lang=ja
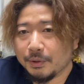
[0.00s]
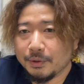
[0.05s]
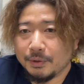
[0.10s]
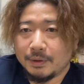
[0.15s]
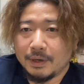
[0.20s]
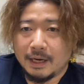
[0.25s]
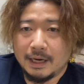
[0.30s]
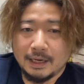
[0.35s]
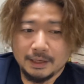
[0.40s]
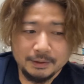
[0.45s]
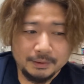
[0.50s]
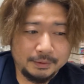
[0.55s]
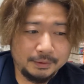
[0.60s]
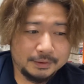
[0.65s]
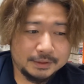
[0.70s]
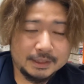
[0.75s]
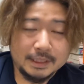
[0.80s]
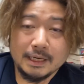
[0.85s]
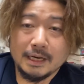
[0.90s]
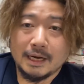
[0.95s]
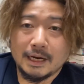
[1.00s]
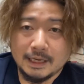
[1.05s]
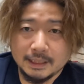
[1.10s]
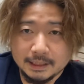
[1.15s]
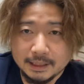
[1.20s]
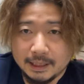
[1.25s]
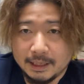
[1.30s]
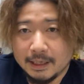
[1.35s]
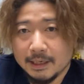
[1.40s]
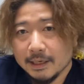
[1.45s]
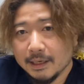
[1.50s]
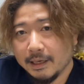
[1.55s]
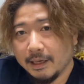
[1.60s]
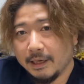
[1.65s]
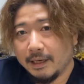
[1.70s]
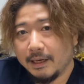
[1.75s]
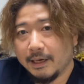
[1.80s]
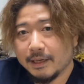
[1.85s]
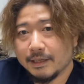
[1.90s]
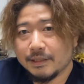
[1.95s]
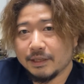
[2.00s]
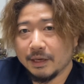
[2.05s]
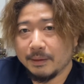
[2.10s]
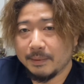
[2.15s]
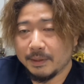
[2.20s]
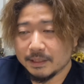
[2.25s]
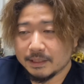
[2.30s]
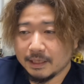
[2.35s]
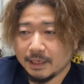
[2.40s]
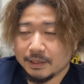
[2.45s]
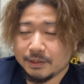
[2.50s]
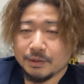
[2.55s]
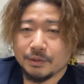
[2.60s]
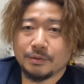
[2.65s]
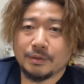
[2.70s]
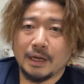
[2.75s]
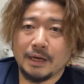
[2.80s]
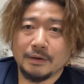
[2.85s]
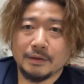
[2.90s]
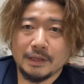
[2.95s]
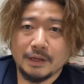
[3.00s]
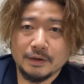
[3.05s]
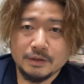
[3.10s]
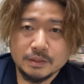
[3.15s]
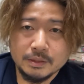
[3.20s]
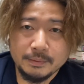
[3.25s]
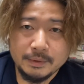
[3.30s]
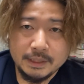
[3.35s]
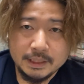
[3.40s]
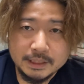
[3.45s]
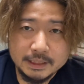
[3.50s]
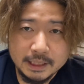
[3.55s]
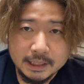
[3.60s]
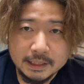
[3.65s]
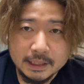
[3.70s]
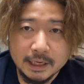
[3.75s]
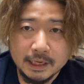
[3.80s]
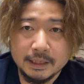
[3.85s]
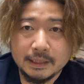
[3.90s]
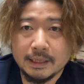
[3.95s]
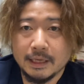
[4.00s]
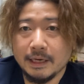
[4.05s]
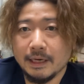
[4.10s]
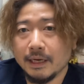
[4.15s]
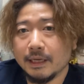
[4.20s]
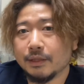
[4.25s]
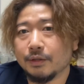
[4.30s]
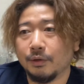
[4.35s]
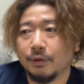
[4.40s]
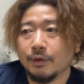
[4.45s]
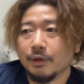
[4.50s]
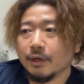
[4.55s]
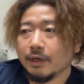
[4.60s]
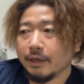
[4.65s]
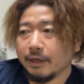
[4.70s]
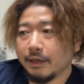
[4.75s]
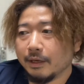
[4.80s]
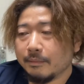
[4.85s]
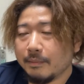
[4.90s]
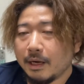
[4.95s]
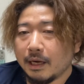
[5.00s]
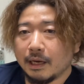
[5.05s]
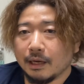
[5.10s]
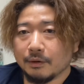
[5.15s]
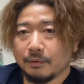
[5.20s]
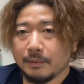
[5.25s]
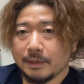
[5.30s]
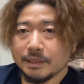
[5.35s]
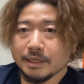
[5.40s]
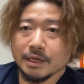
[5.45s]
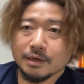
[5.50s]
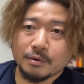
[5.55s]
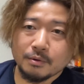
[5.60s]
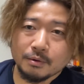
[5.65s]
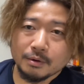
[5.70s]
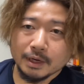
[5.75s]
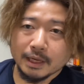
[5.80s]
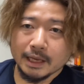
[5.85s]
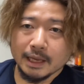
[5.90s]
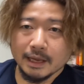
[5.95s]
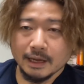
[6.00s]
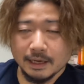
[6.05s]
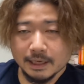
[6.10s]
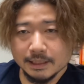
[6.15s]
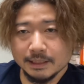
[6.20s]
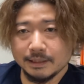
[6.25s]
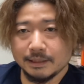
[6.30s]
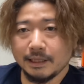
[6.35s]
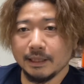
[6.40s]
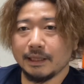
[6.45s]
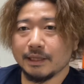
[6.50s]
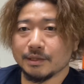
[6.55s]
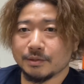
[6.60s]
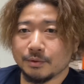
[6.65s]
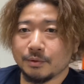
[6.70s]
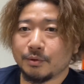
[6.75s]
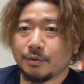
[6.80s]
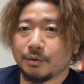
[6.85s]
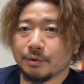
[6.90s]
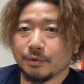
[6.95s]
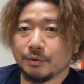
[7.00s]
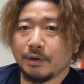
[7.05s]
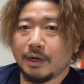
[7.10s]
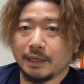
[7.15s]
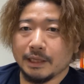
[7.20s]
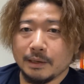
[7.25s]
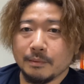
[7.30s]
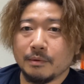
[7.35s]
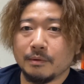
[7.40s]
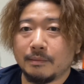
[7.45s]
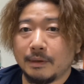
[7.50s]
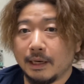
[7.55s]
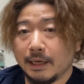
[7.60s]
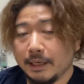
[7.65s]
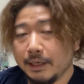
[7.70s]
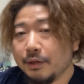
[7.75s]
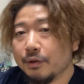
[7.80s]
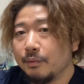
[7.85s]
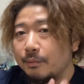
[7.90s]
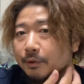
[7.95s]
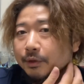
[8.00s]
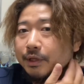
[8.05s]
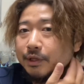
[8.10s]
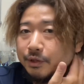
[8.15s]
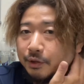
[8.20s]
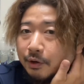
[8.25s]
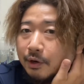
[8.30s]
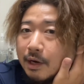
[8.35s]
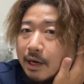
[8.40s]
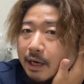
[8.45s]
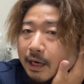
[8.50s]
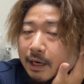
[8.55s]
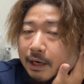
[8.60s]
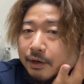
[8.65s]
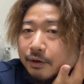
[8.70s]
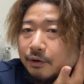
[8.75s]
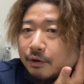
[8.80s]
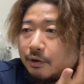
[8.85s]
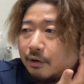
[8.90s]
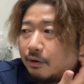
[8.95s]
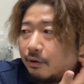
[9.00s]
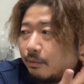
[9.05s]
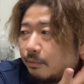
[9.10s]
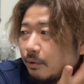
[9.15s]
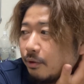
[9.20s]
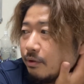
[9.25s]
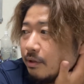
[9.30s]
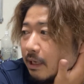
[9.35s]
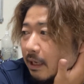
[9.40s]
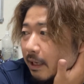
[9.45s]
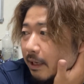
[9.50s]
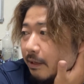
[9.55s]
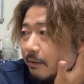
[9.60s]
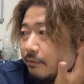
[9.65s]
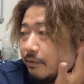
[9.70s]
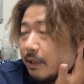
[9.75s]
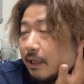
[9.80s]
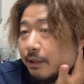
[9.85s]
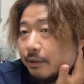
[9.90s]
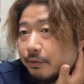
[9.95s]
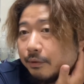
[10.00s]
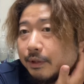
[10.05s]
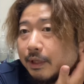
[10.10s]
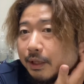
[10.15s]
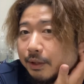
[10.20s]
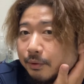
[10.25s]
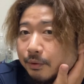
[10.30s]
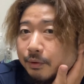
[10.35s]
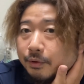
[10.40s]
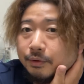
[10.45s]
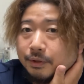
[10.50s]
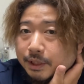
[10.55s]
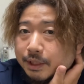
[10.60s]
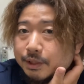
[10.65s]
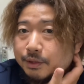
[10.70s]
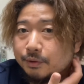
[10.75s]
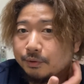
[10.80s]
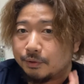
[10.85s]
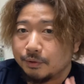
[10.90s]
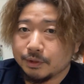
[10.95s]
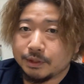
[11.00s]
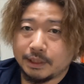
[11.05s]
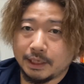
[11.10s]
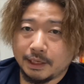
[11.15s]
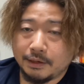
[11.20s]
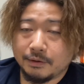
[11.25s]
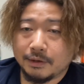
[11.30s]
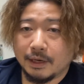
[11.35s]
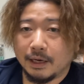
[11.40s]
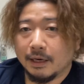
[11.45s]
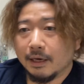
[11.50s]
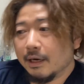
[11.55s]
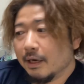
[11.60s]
動画、あの、好きな方、えー、いらっしゃいましたら、ちょっとあの、楽しみにしていただきたいなと。えー、まあ、あの、別にここら辺走ってて走行動画でも、まあいいと思うんですよ。あの、僕が普段どんなところで仕事しているか。